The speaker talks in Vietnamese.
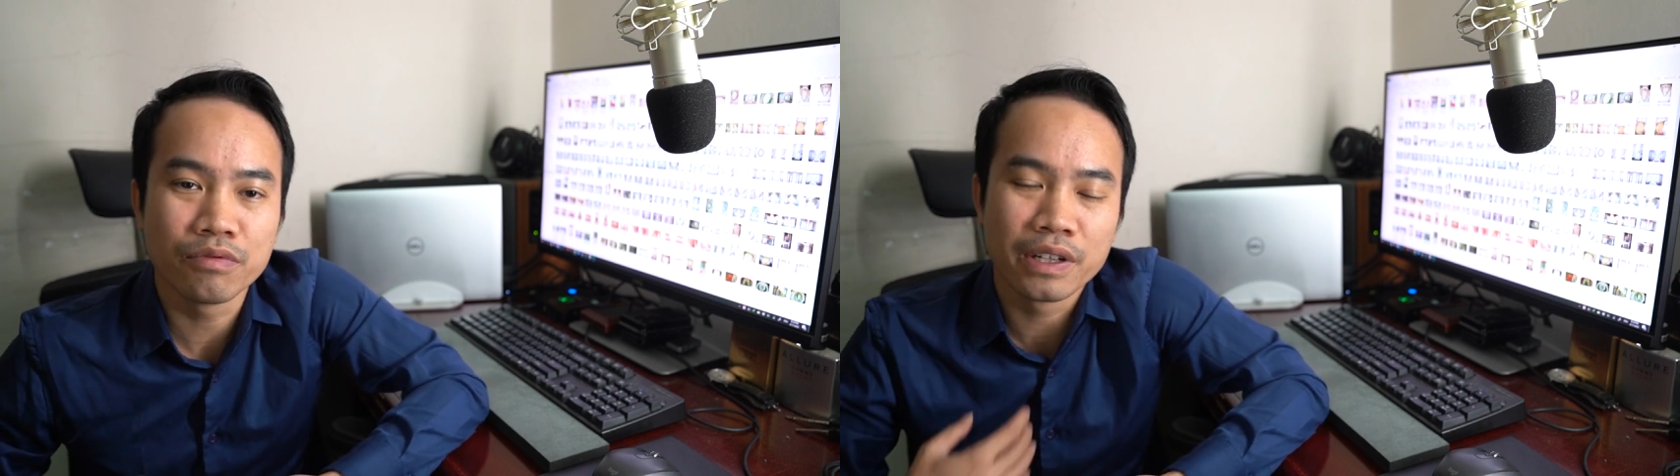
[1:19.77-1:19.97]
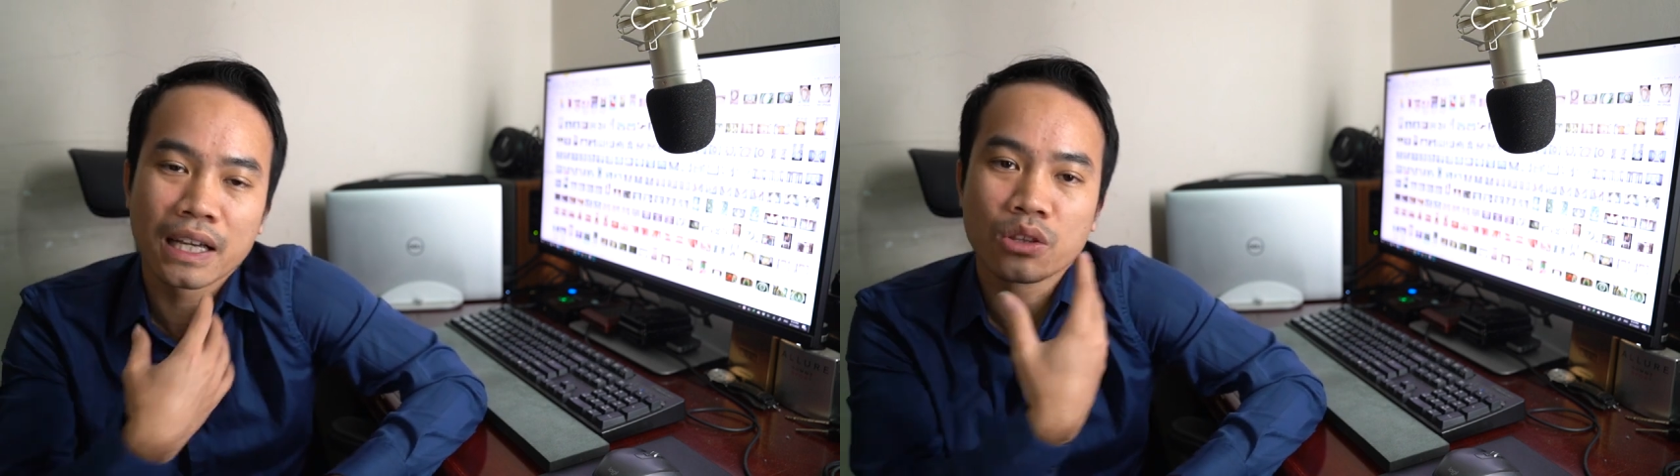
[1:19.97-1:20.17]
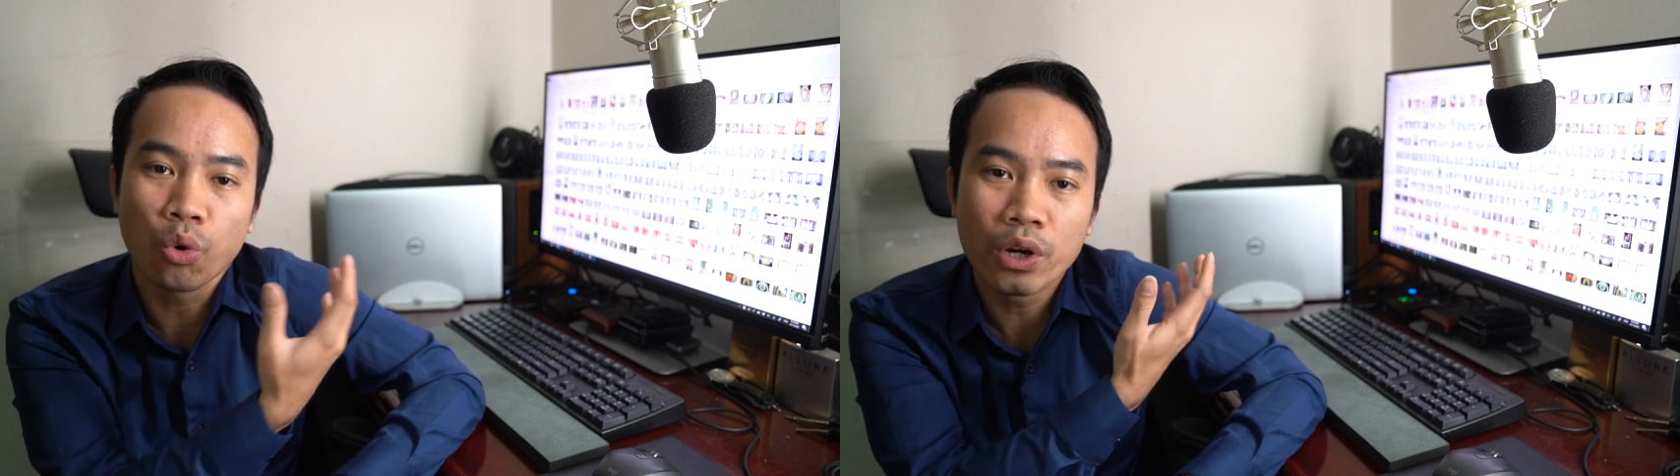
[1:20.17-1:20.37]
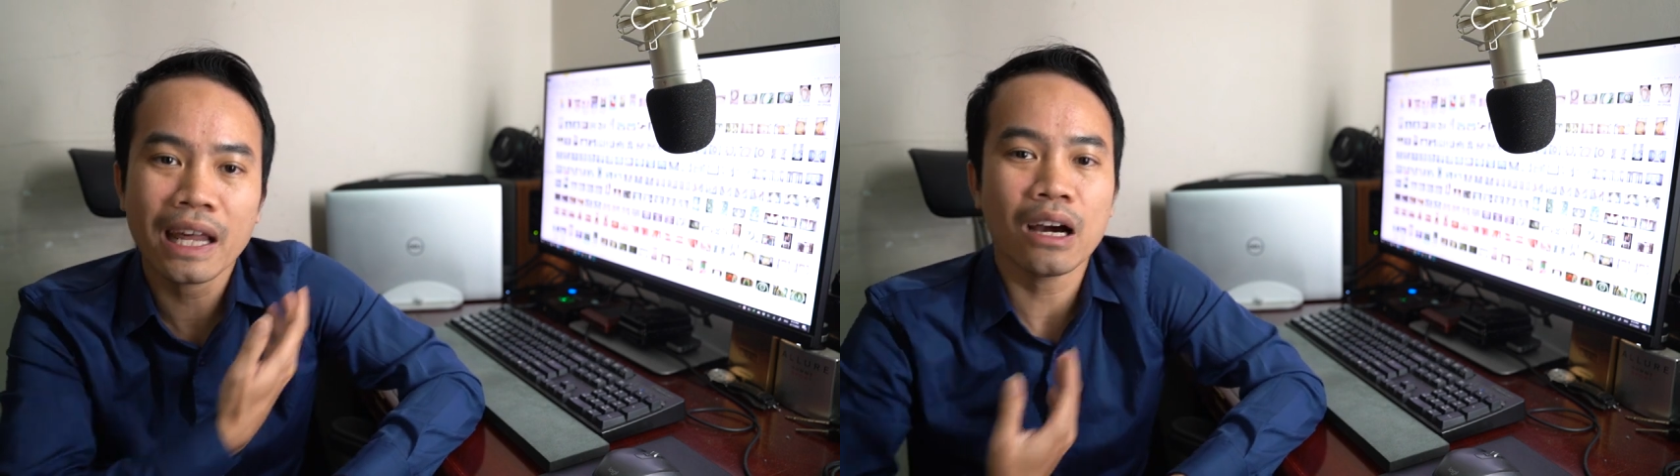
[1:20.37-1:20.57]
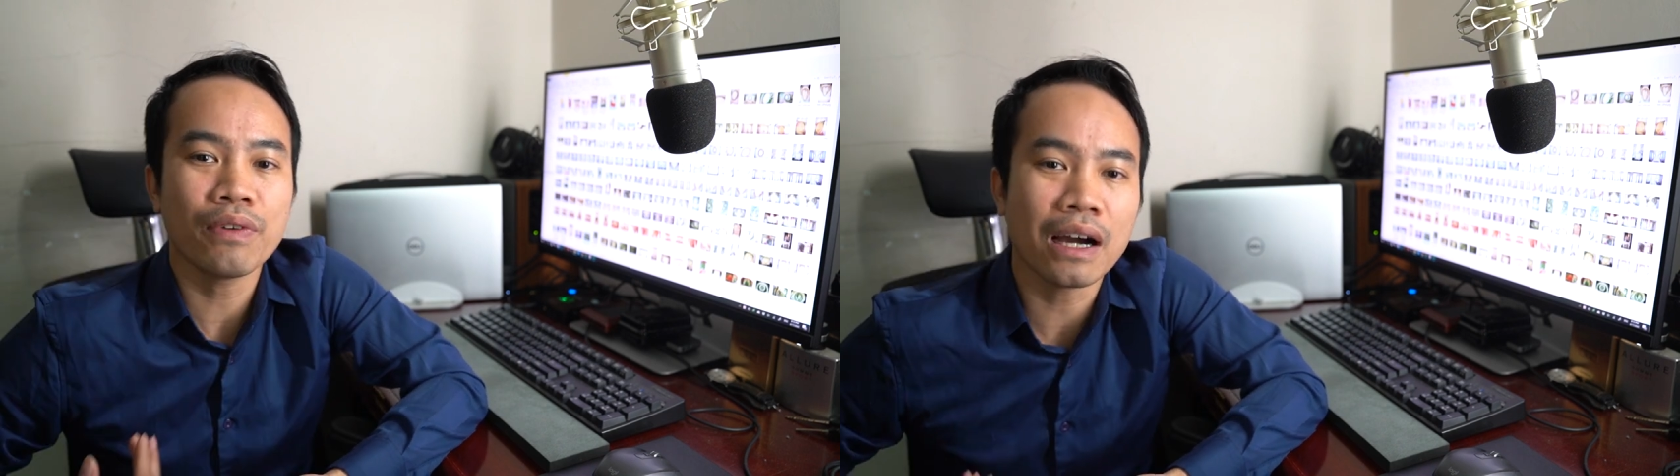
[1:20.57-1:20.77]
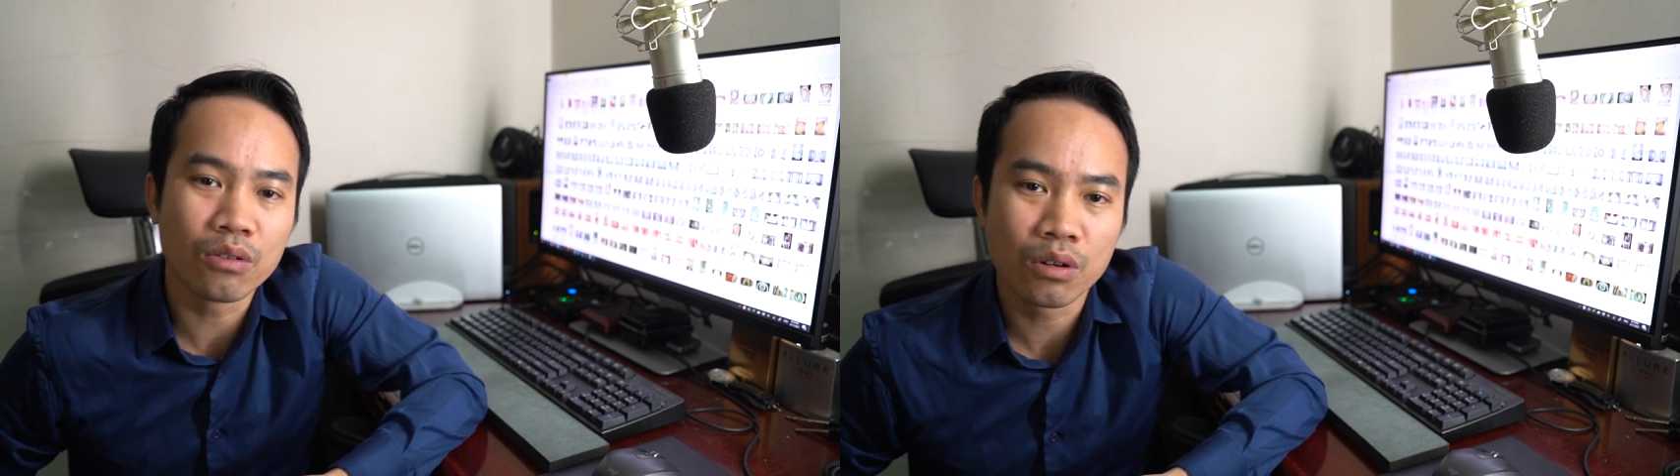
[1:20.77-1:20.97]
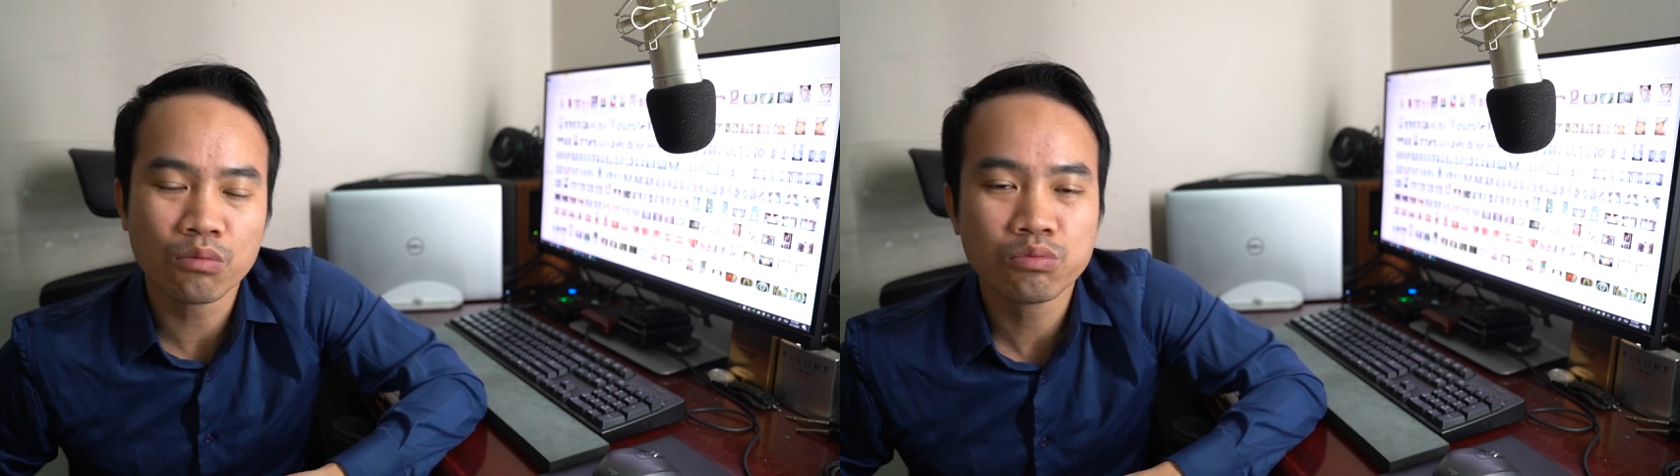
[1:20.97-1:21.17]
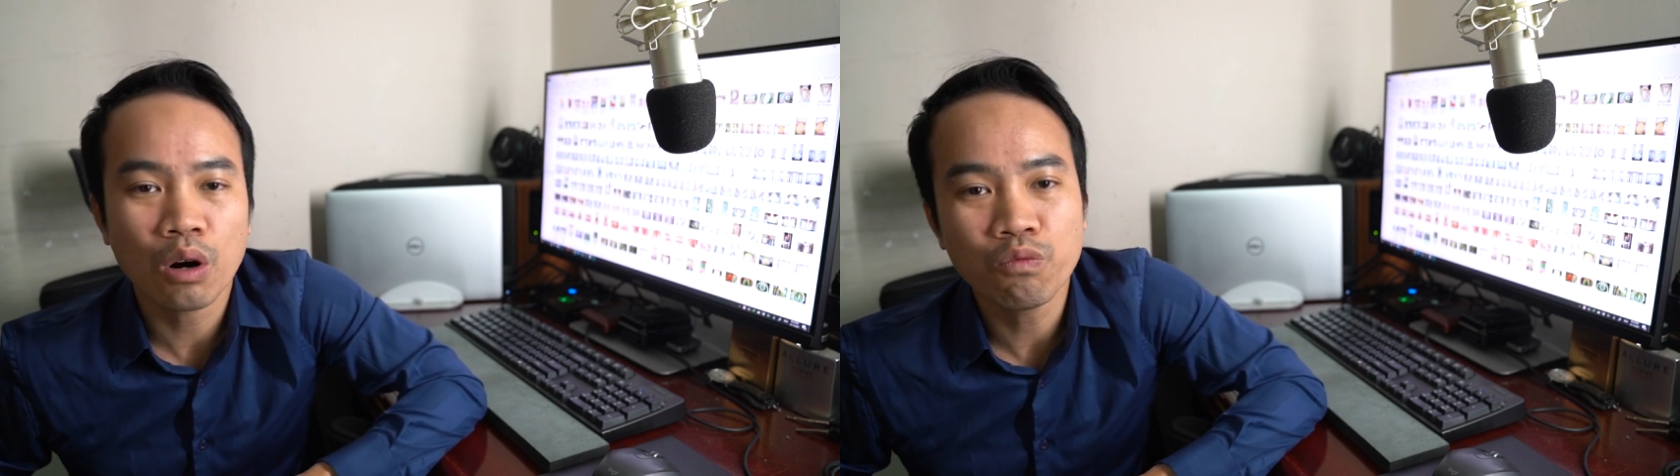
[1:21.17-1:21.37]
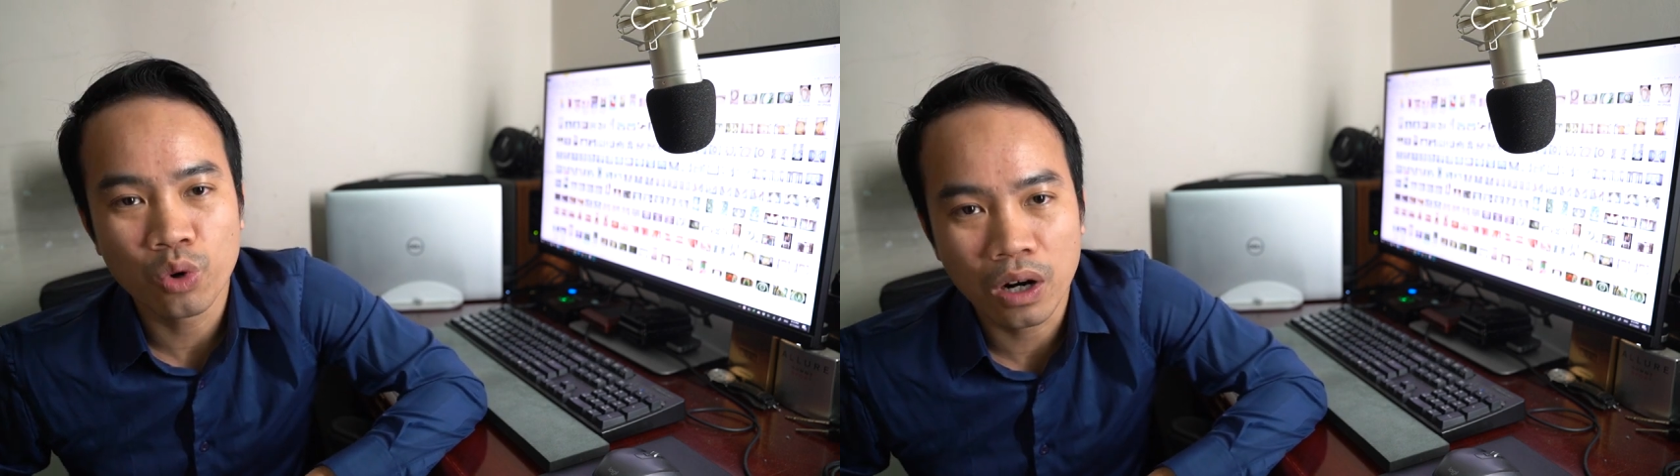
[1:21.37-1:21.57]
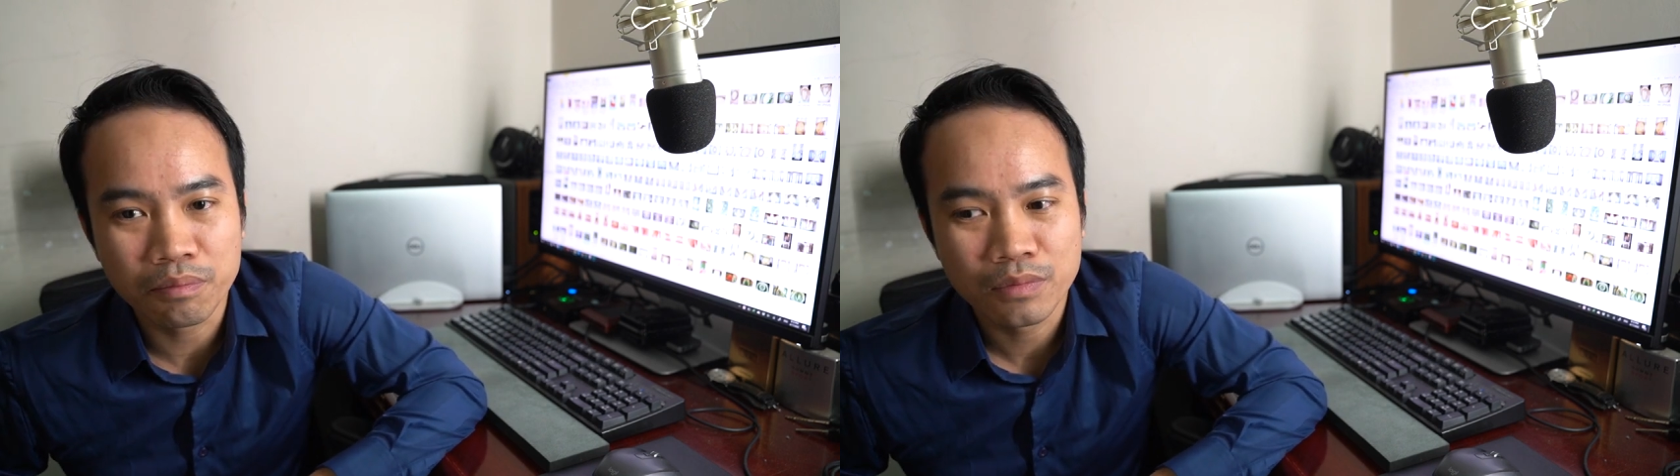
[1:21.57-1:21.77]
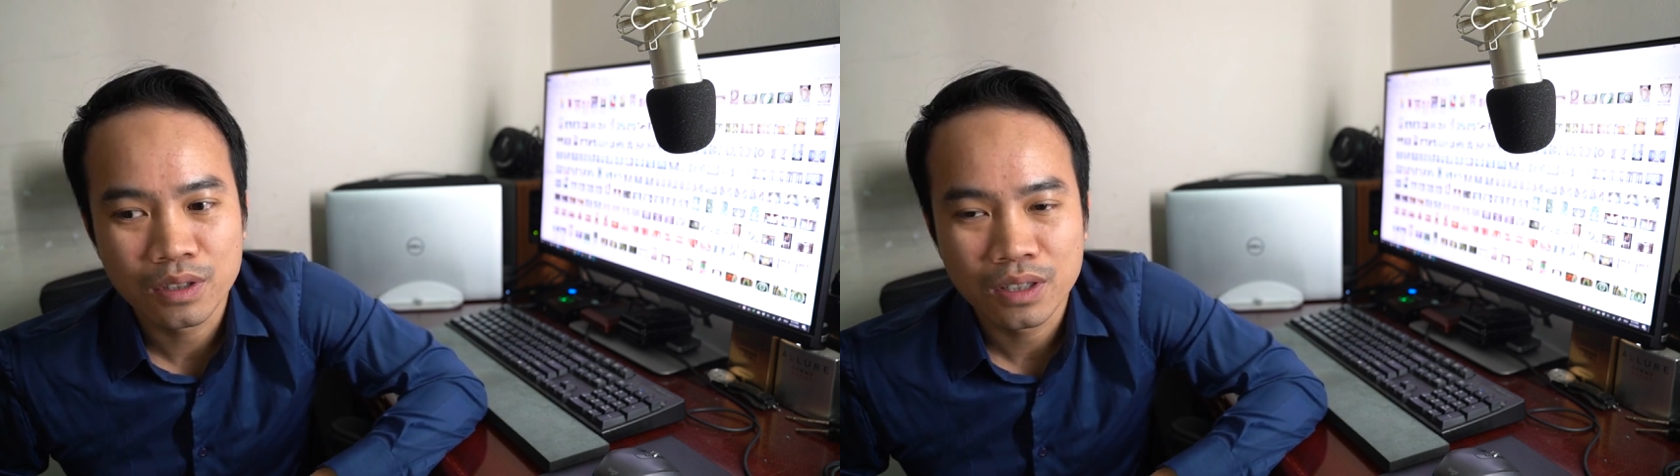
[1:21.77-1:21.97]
vì cái túi đeo vào không không phù hợp